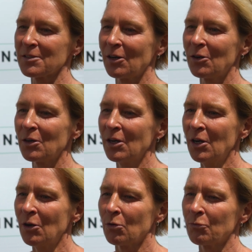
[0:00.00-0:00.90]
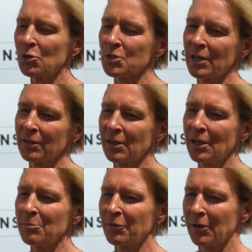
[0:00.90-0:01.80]
es auch. Und wo sie dann
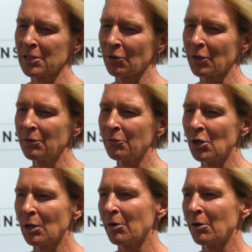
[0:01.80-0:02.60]
gegebenenfalls auch hinwollen.